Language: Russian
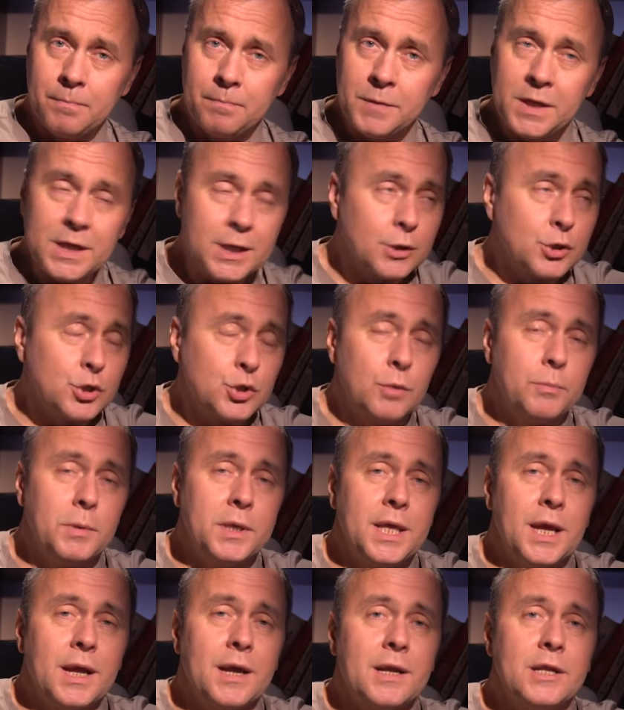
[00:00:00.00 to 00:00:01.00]
Не должно
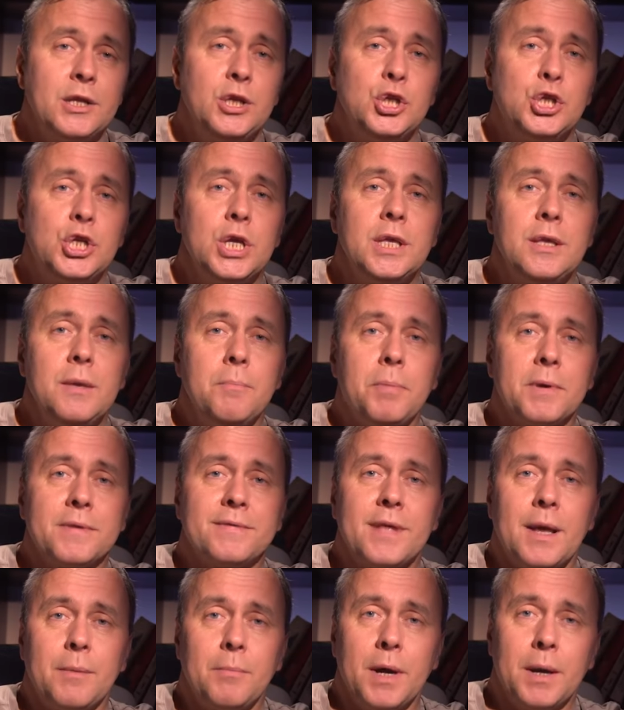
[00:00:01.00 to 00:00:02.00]
быть ограничений по
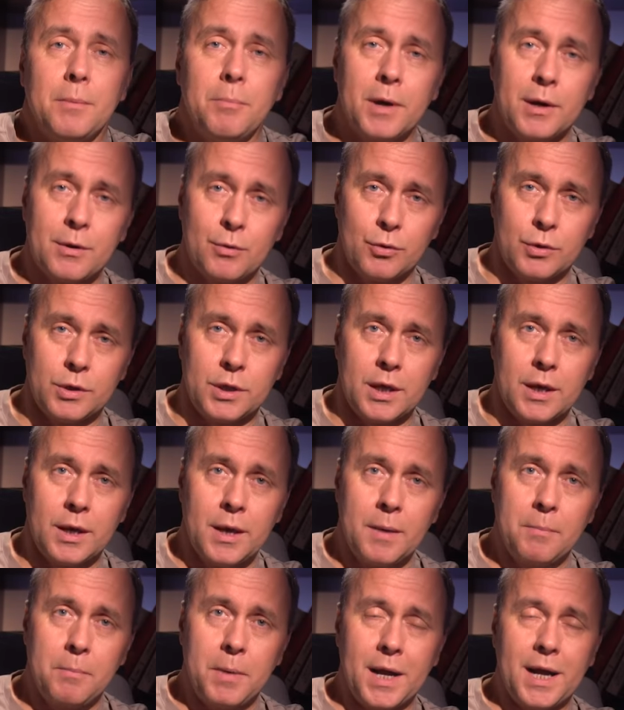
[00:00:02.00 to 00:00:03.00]
самообороне.
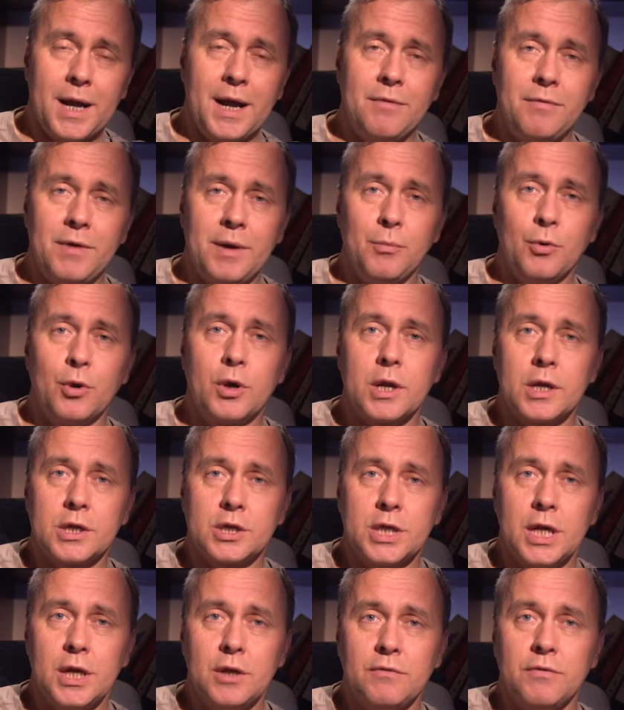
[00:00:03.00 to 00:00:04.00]
Пока вам
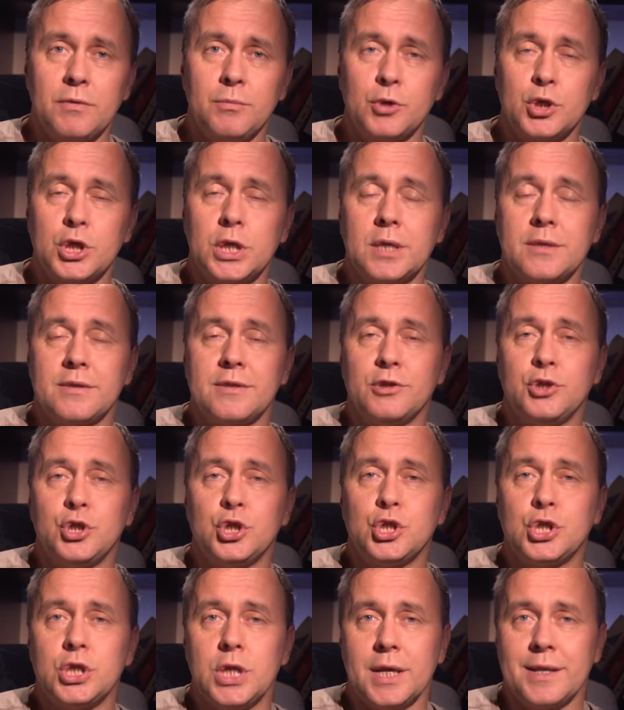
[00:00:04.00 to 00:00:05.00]
угрожают, вы можете
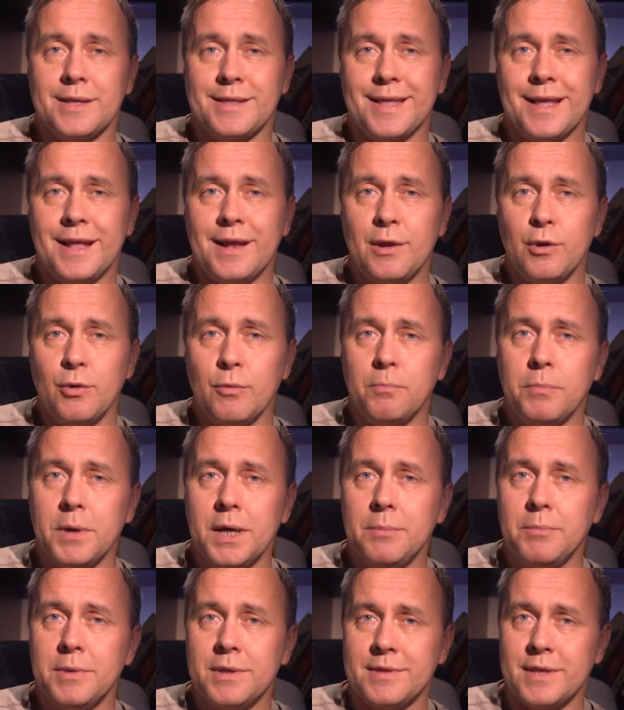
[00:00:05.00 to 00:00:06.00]
защищаться
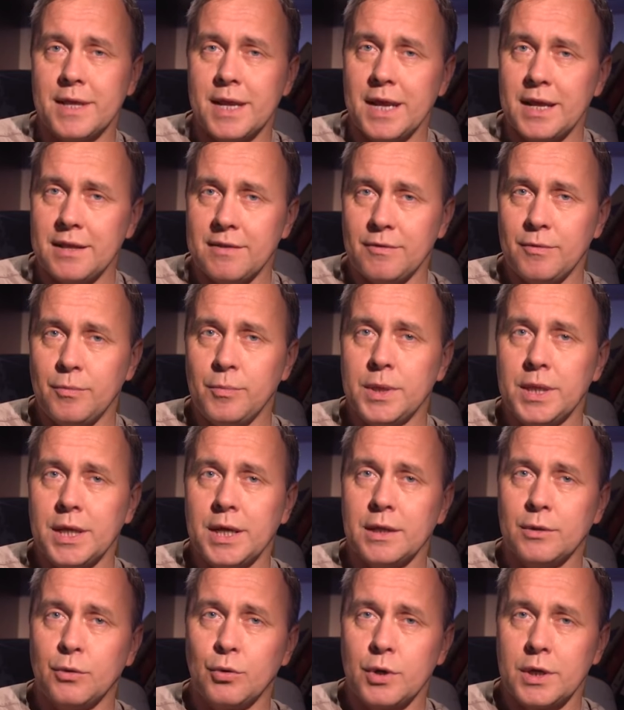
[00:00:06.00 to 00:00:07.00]
любыми средствами, до
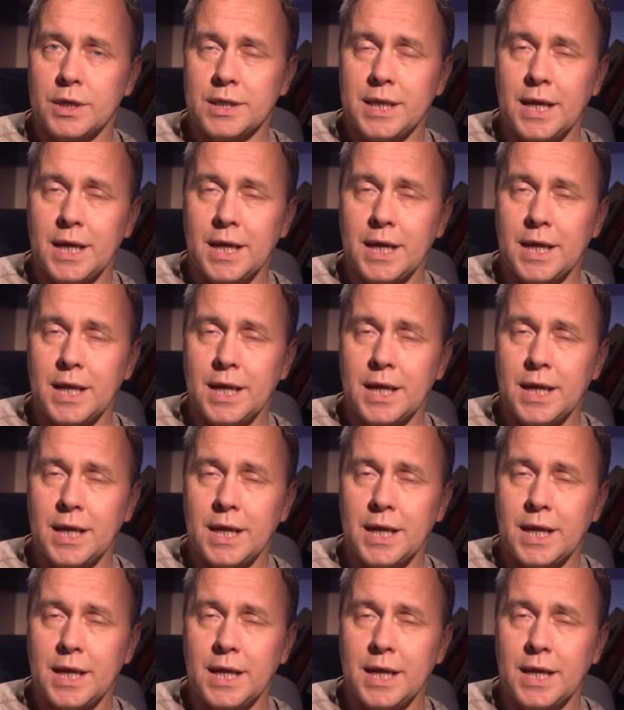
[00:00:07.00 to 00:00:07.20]
которых